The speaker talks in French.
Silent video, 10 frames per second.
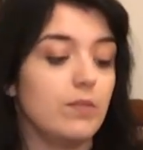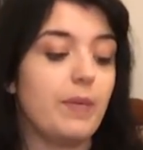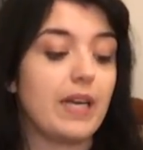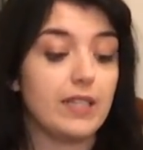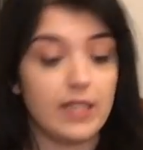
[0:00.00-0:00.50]

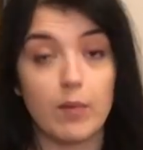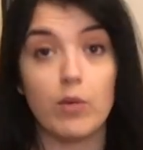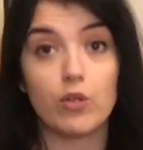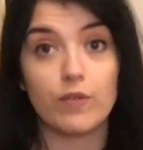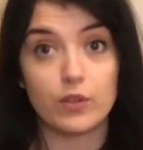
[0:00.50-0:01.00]
parler de la
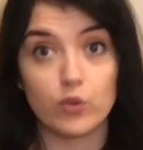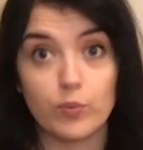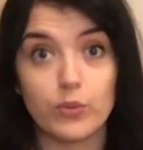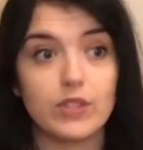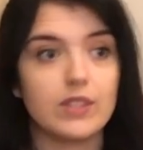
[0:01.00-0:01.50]
mort de façon
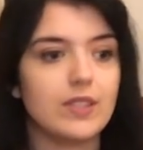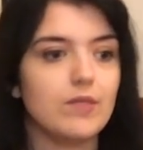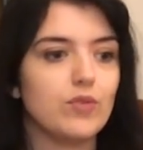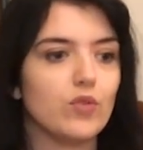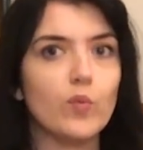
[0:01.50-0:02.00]

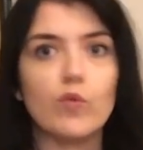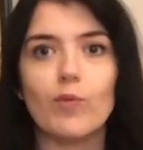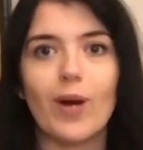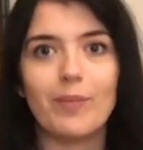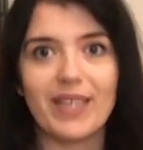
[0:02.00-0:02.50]
positive, ce
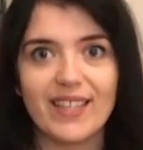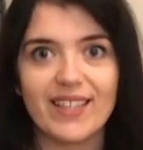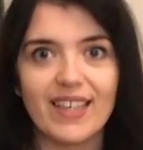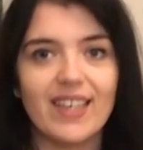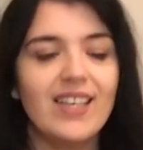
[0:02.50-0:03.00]
mouvement
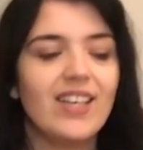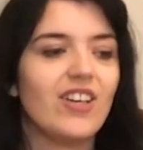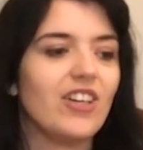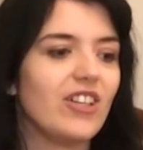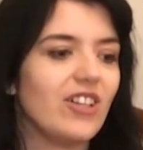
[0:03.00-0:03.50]
américain
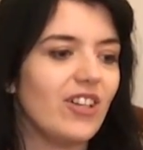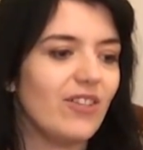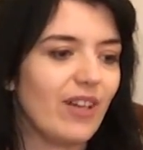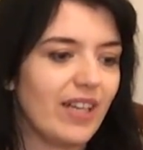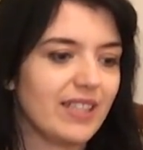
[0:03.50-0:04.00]

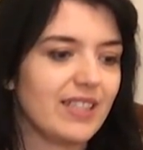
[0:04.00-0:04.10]
voilà,